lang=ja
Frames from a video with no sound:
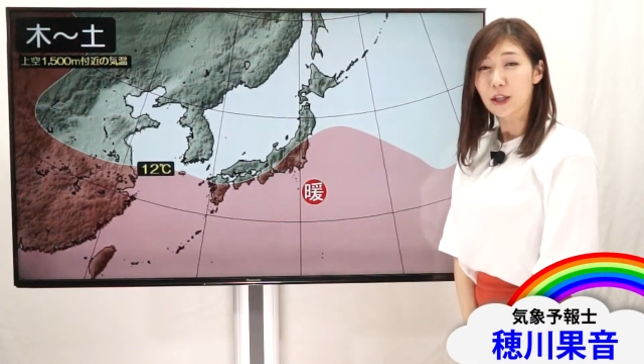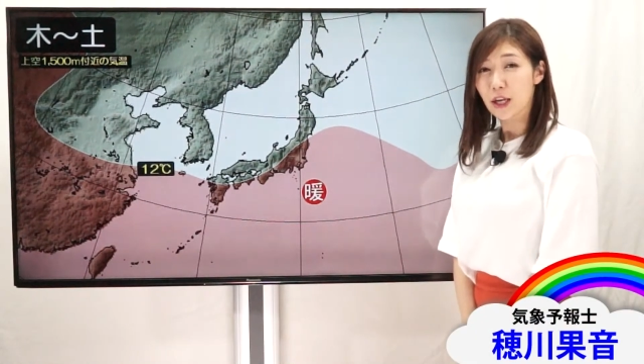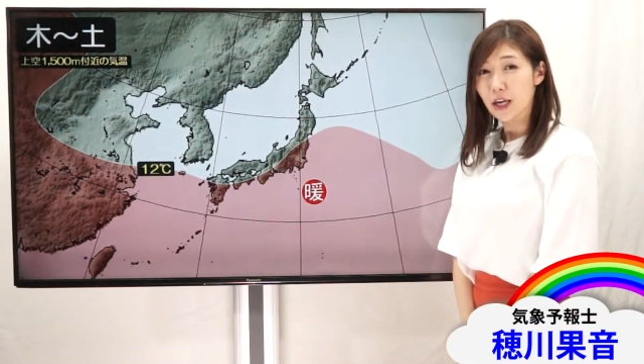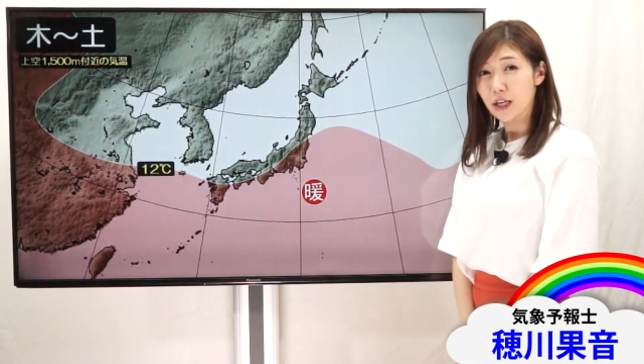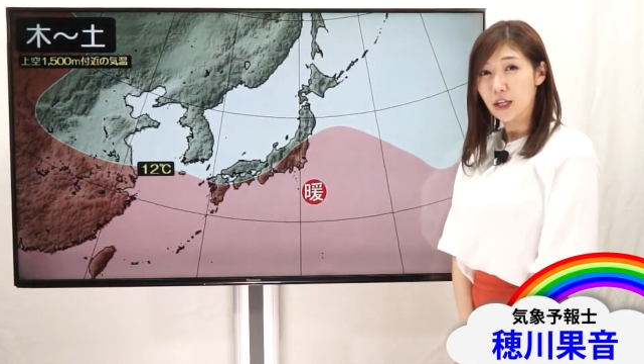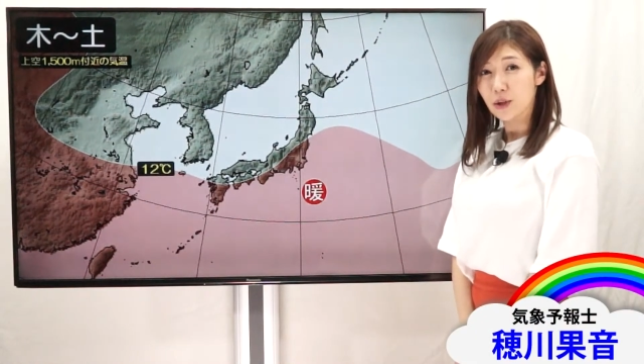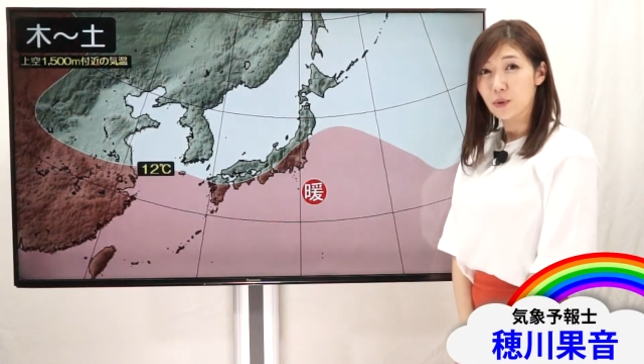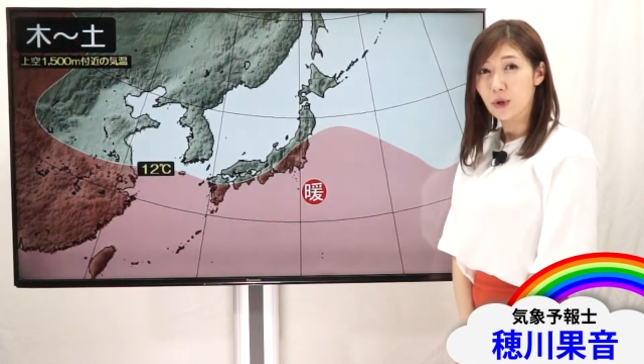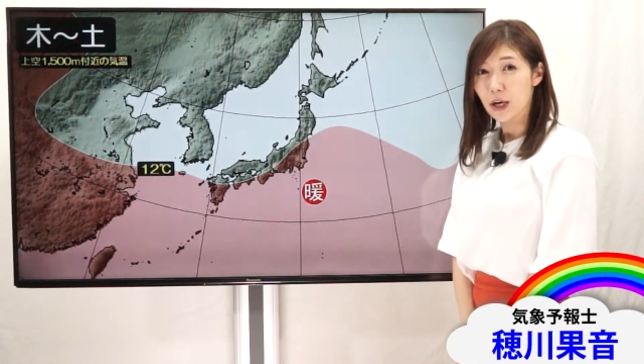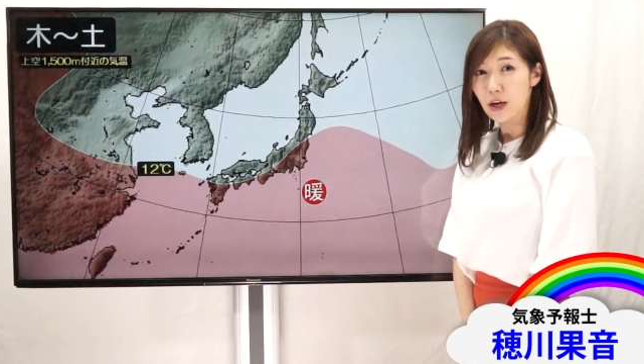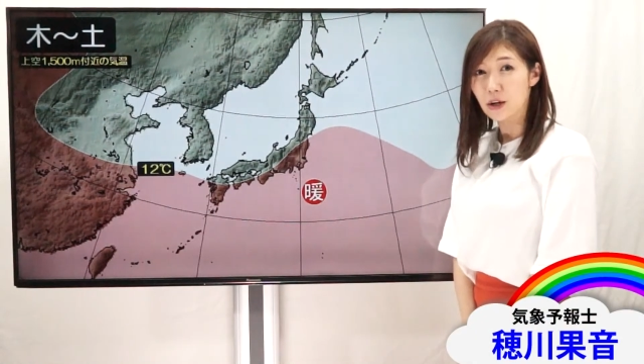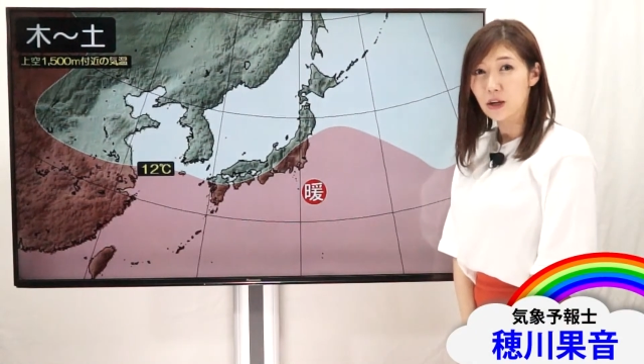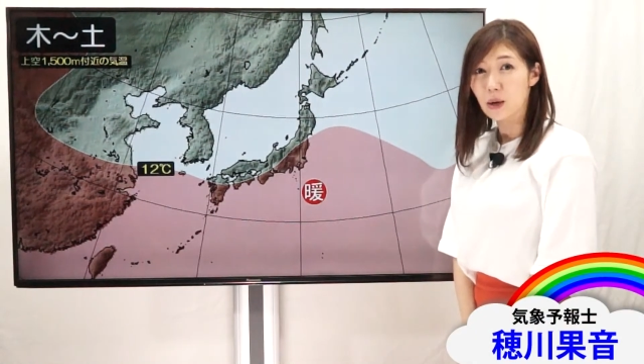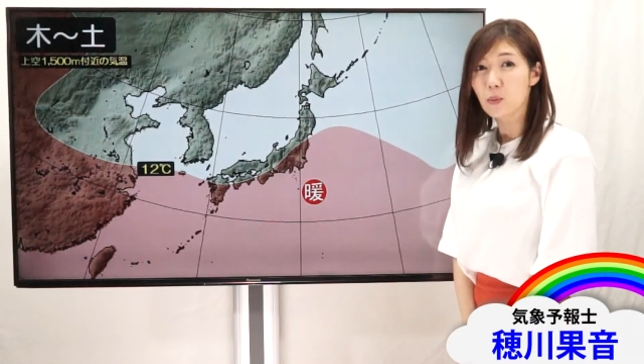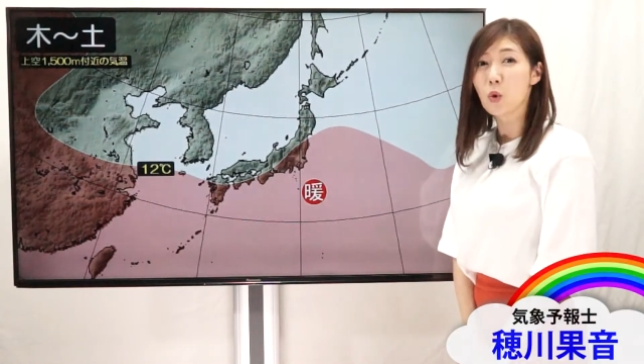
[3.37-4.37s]
て天気の
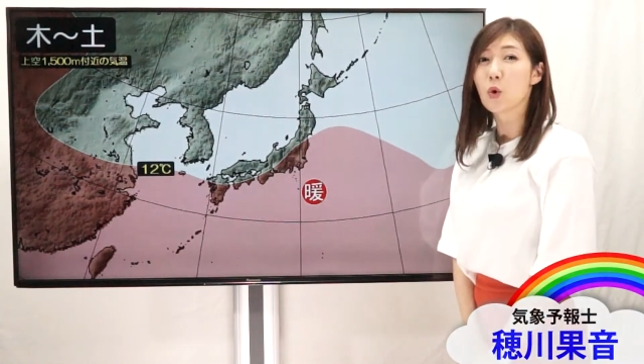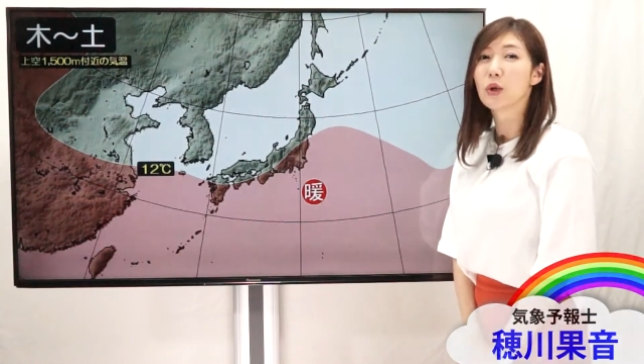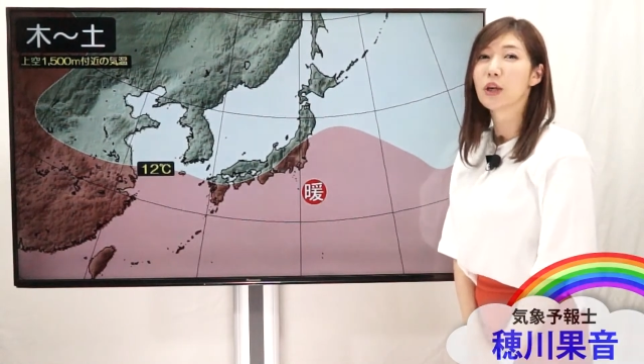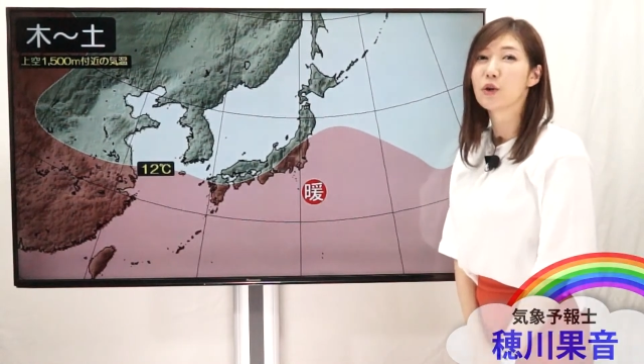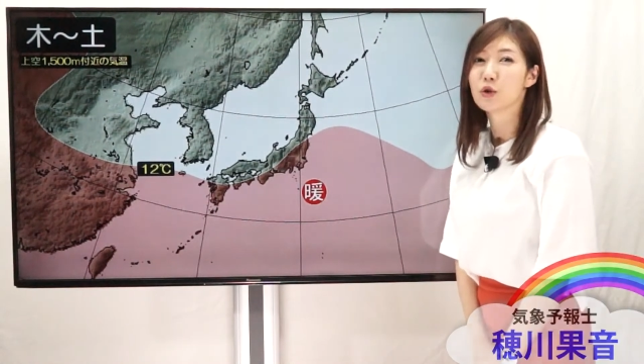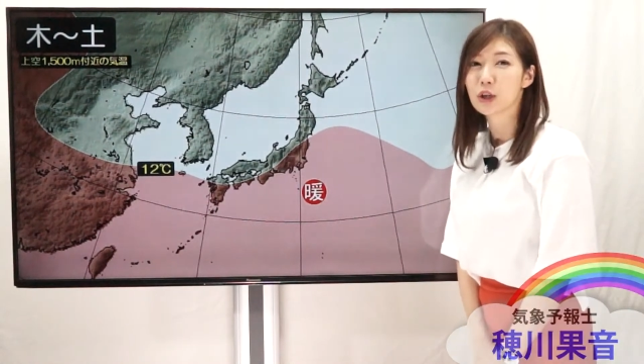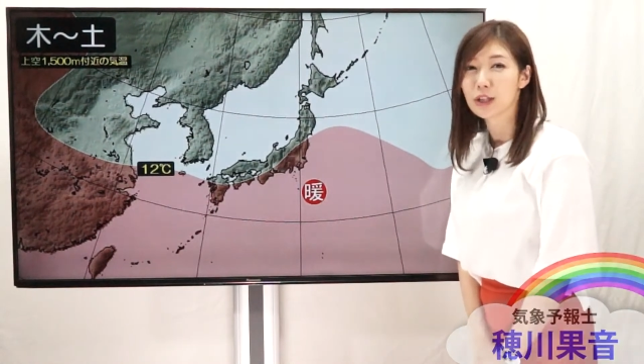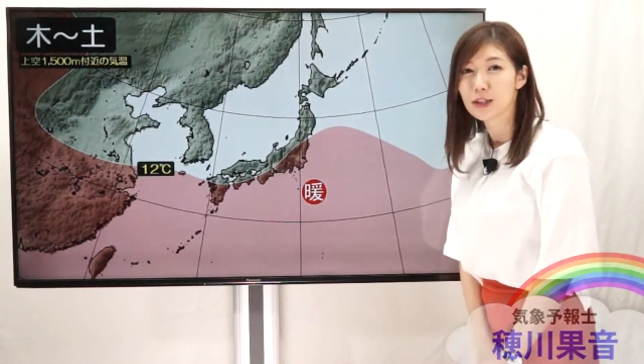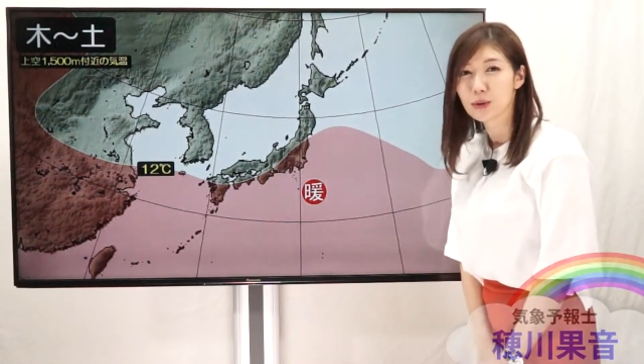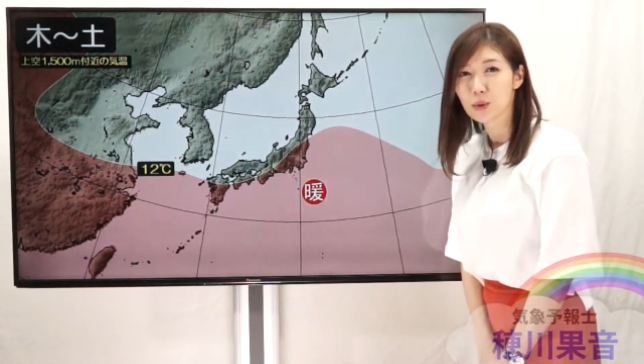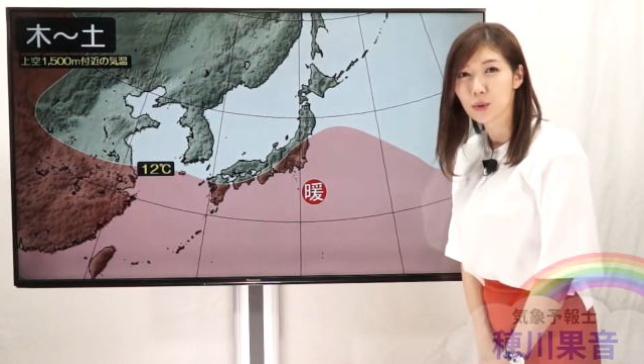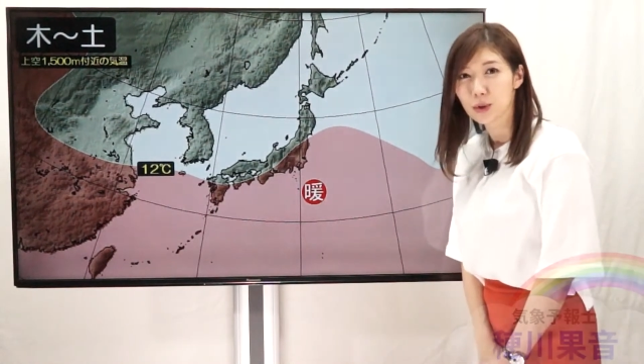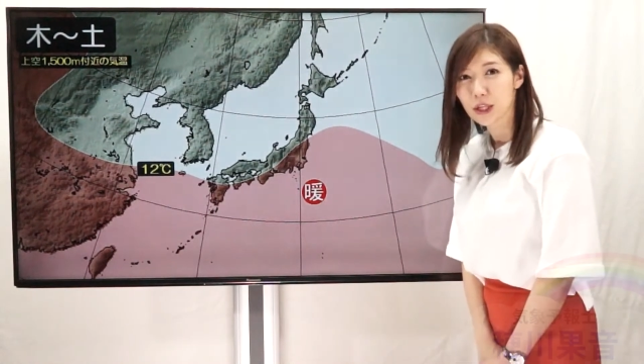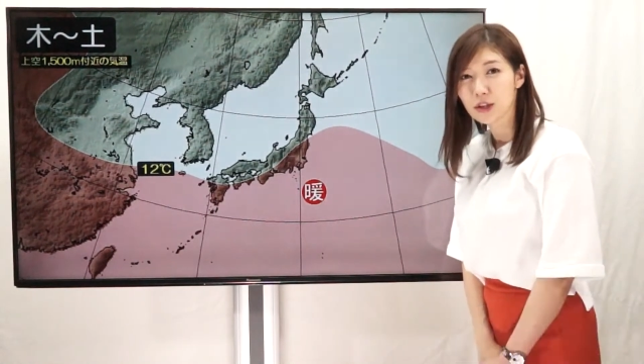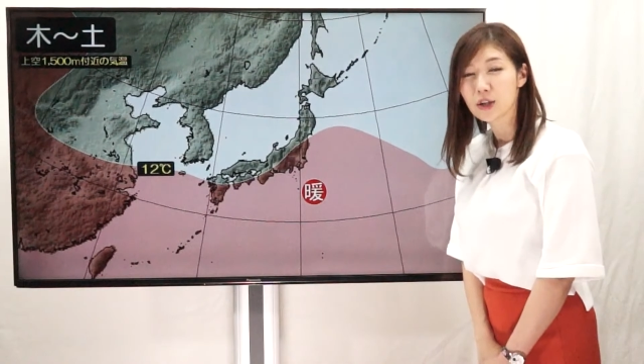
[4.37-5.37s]
変化も大きくなり
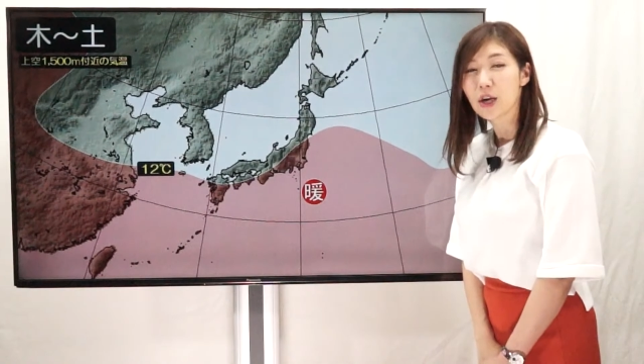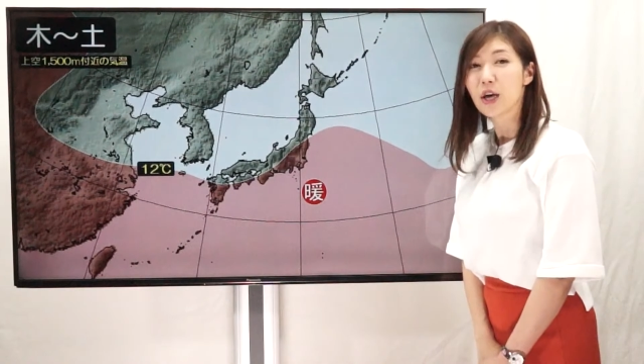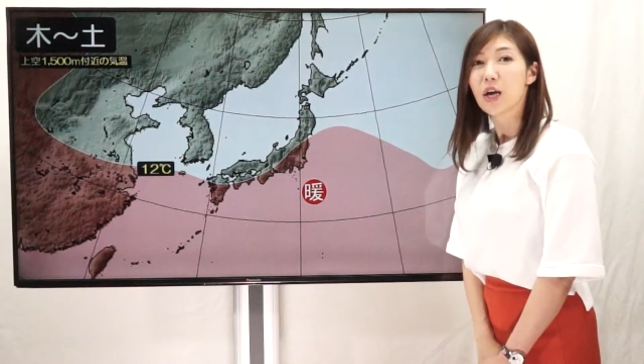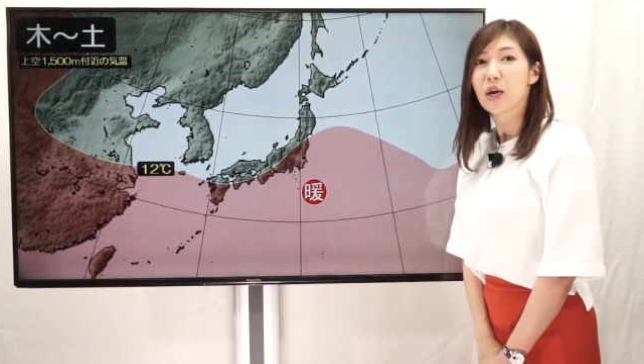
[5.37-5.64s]
そうです